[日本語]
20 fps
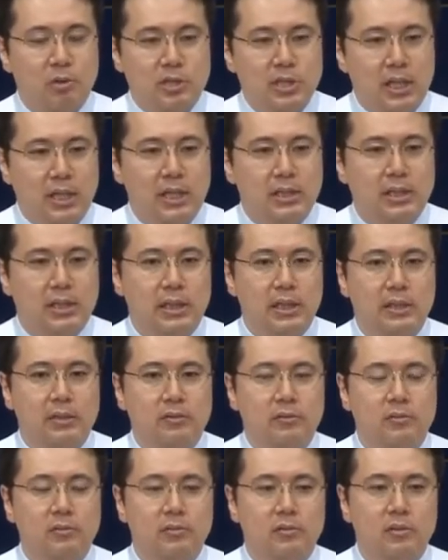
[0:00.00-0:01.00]
アブラハムは
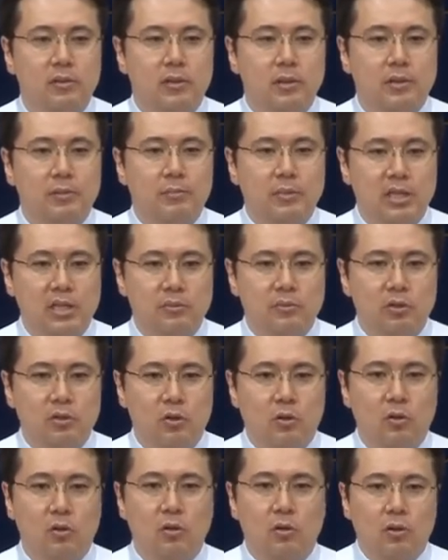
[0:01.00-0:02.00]
自分の世代だけ考
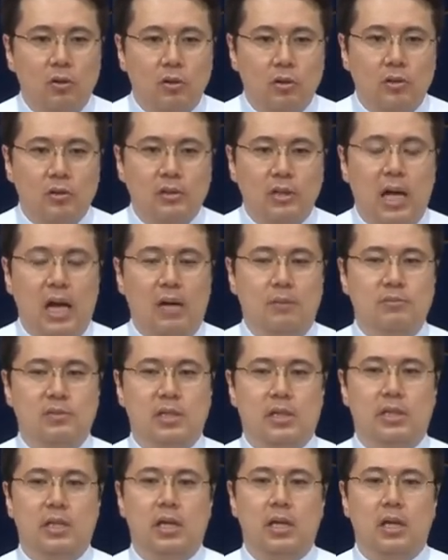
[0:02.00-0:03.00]
えませんでしたよね
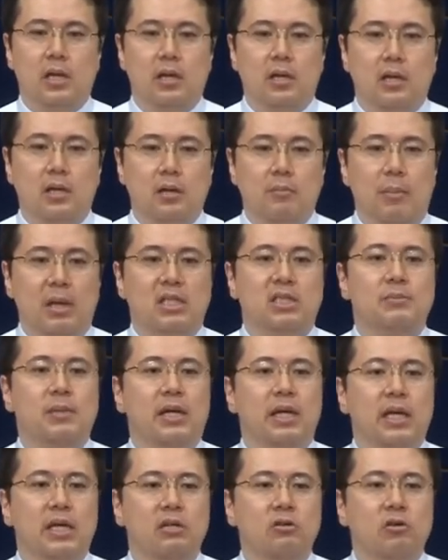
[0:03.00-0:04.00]
次の世
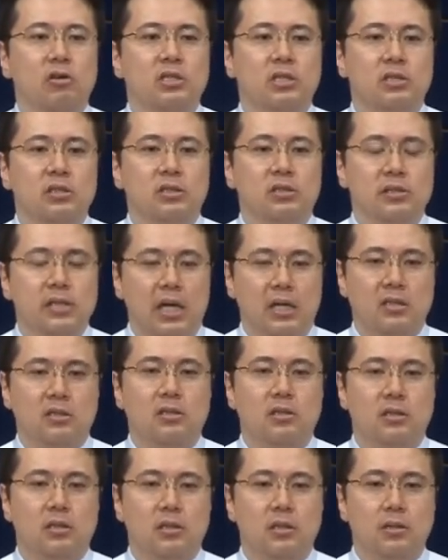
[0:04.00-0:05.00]
代また最後
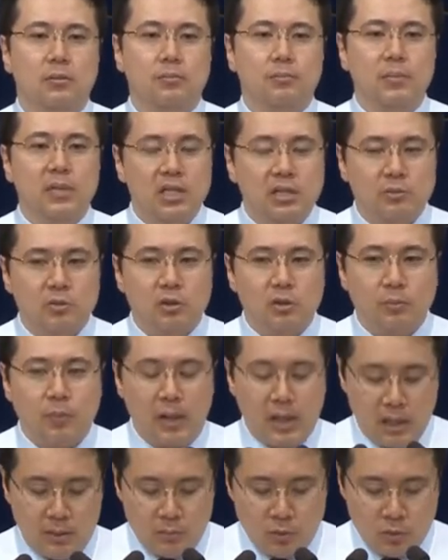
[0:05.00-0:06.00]
になされる
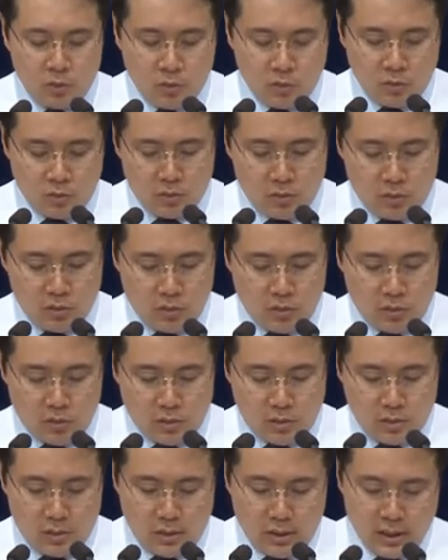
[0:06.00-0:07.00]

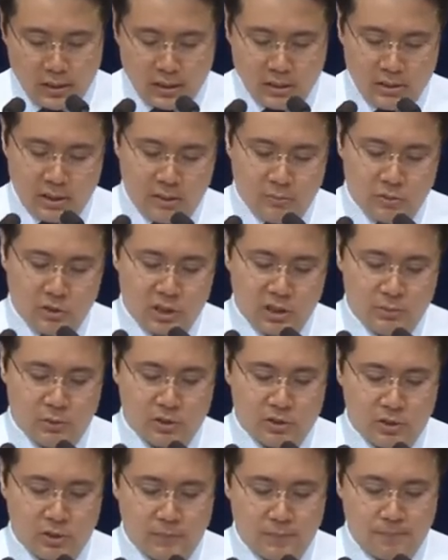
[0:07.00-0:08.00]
その日を
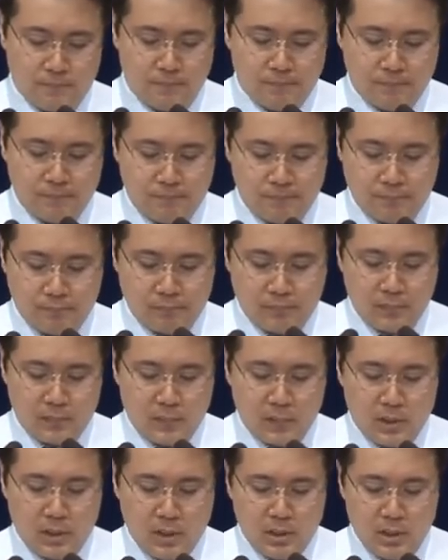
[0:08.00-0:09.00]
最後の日を見て
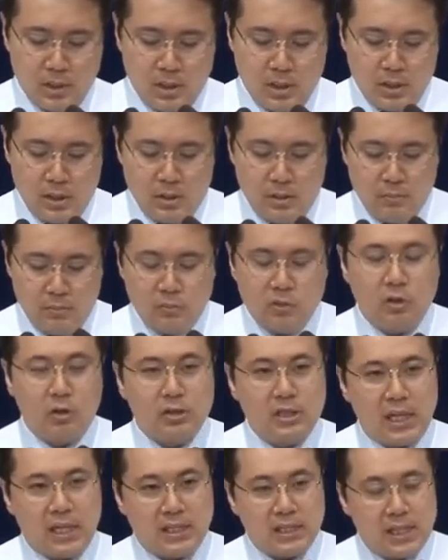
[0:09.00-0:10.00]
木を植えまし
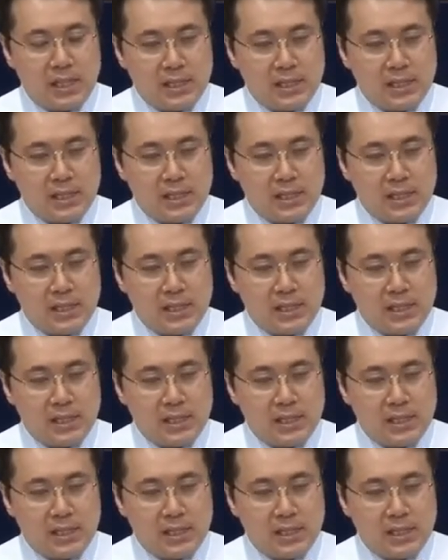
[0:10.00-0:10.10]
た